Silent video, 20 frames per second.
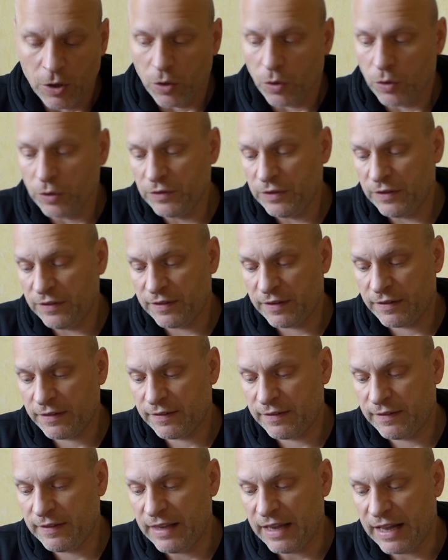und die
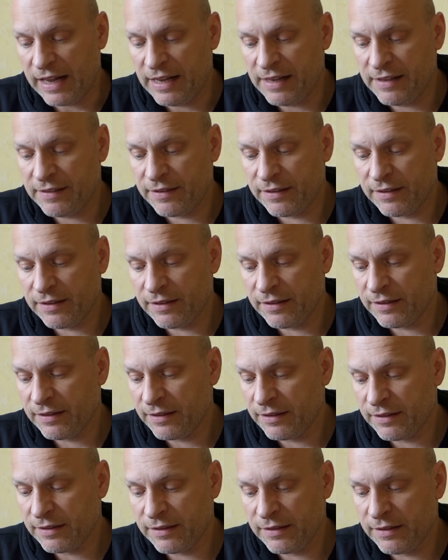sitzt die
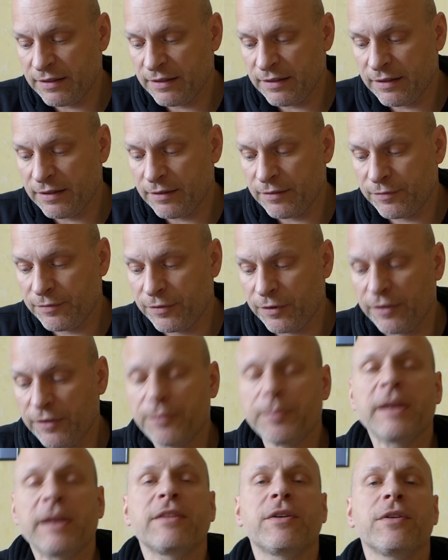alte äh, von
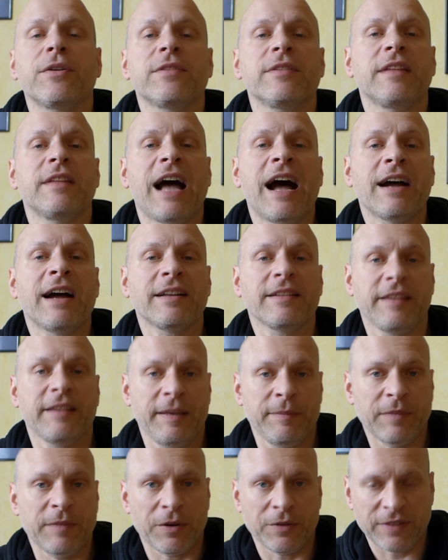2008
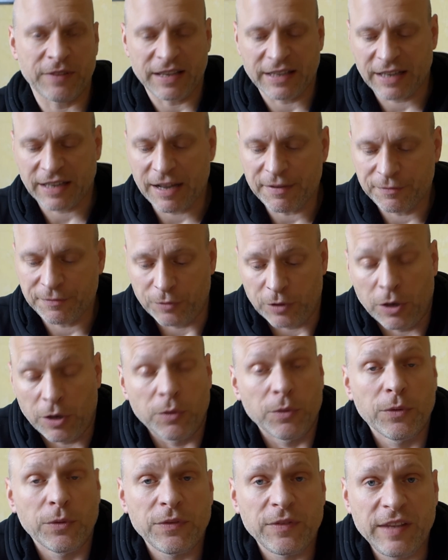eben außer Kraft oder
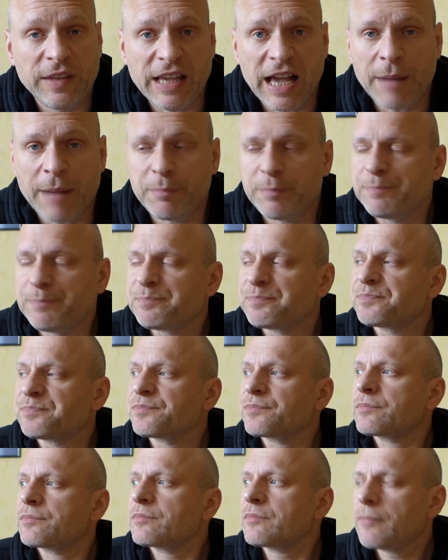löst die ab.
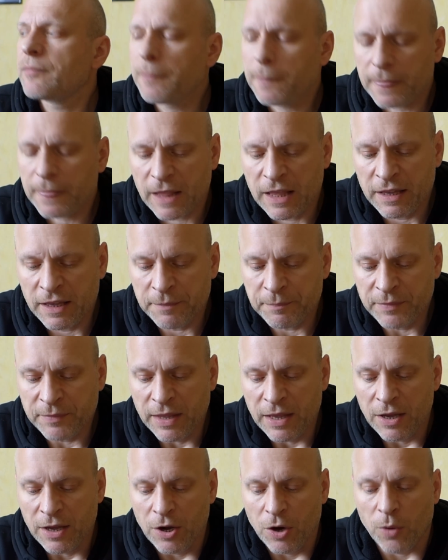Ähm,
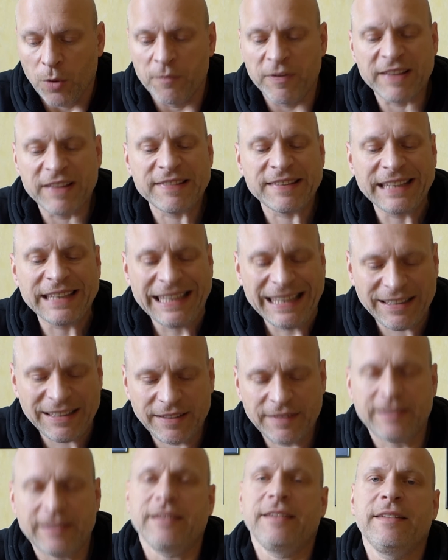um was geht
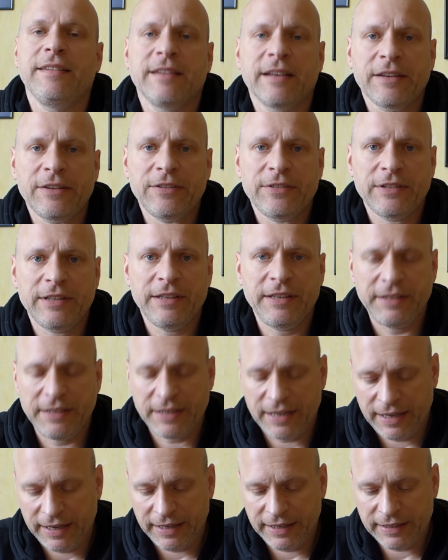es in dieser
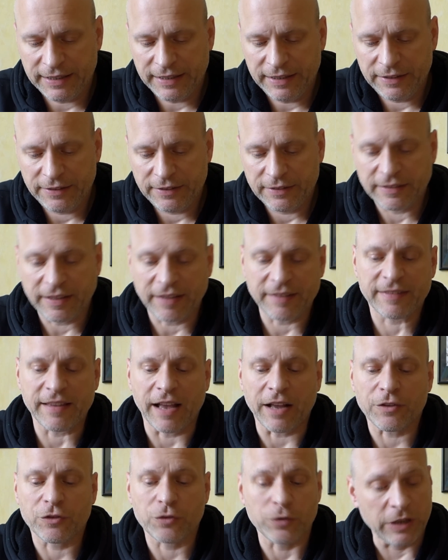Richtlinie eigentlich? Das
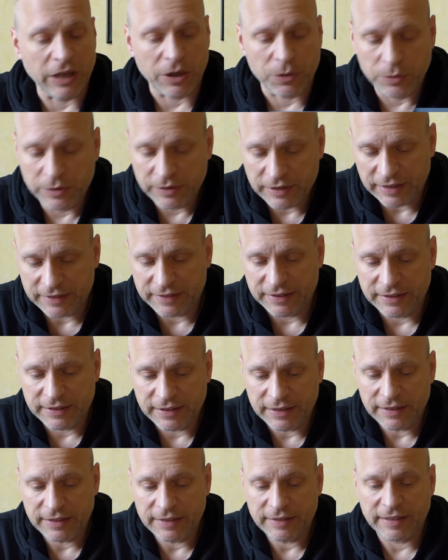sagt schon der
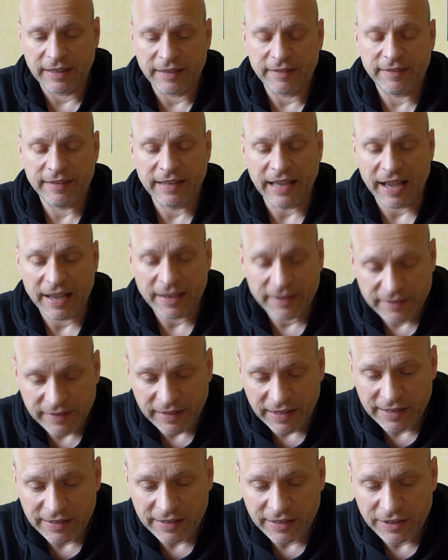Untertitel, denn sie heißt
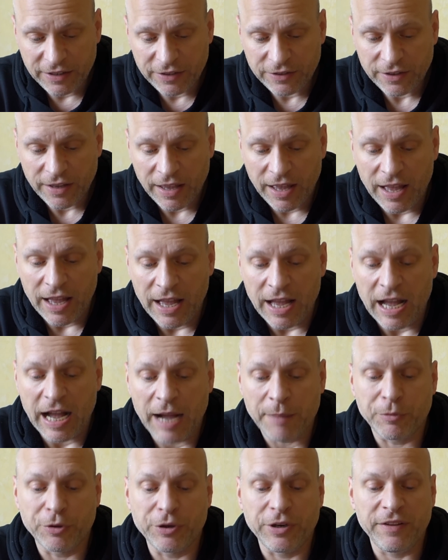eigentlich
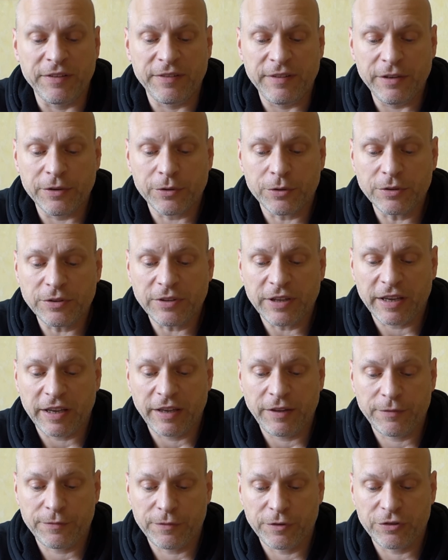Harmonisierung der
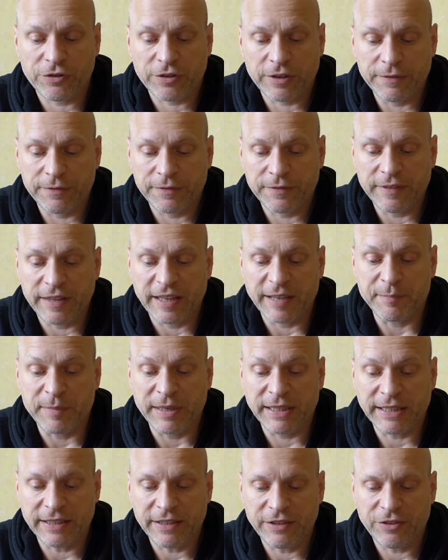Rechtsvorschriften der
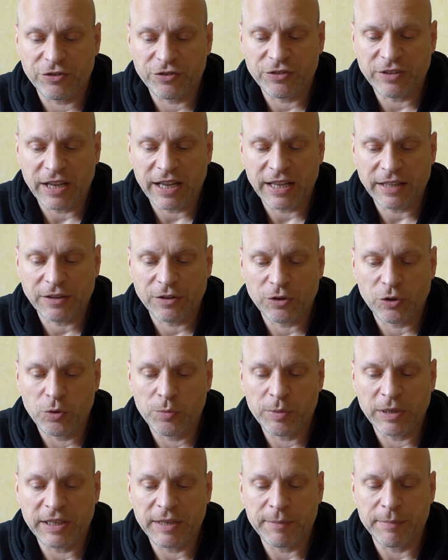Mitgliedstaaten
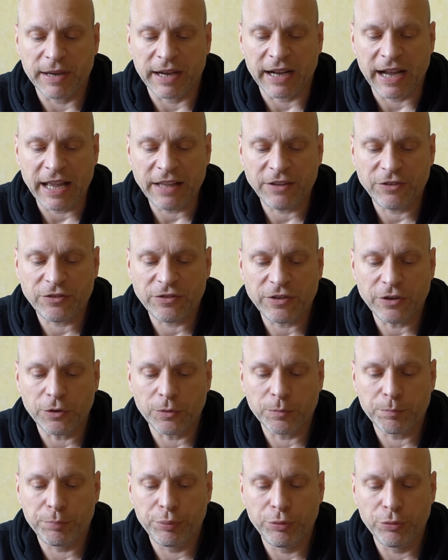über die
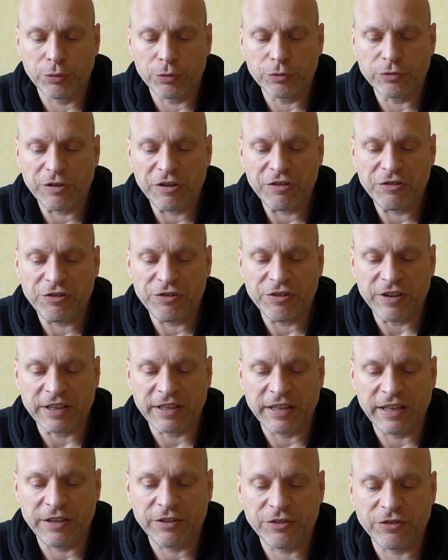Bereitstellung pyrotechnischer
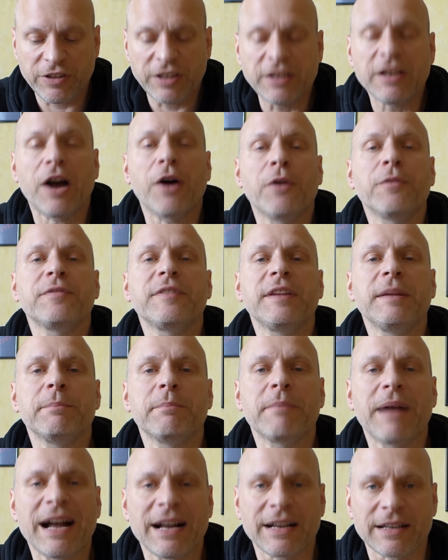Gegenstände auf dem
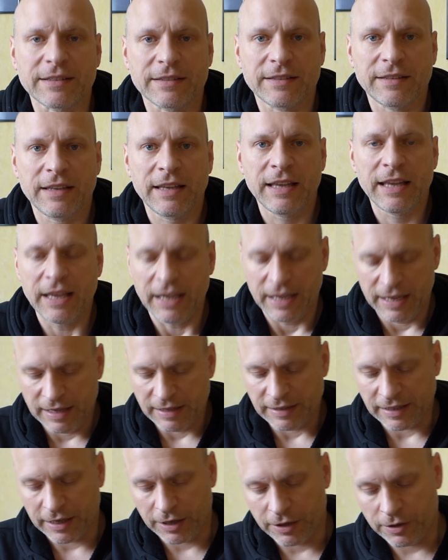Markt.
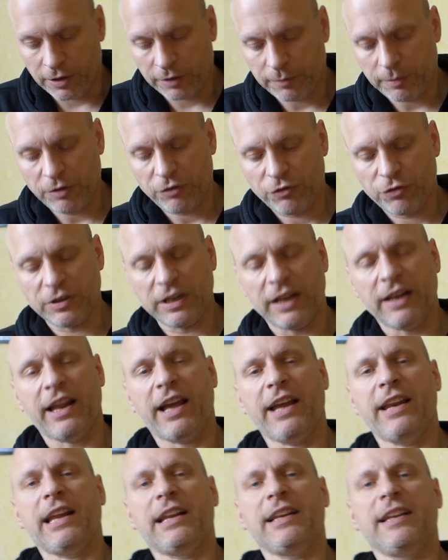Da hört man schon
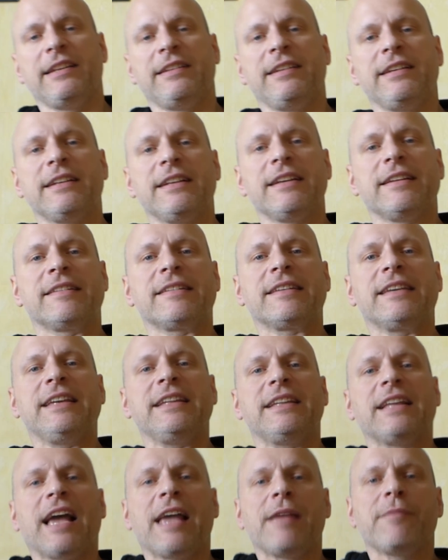allein an den Titel, es
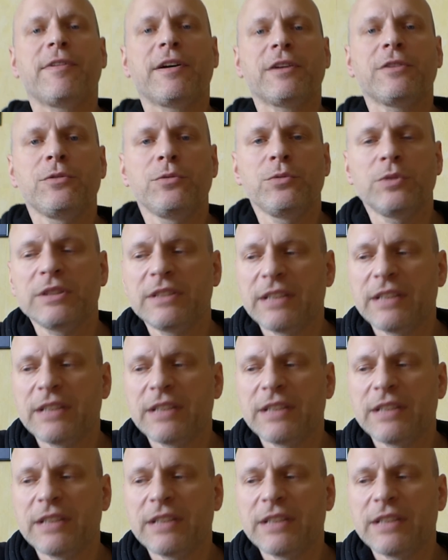geht einfach nur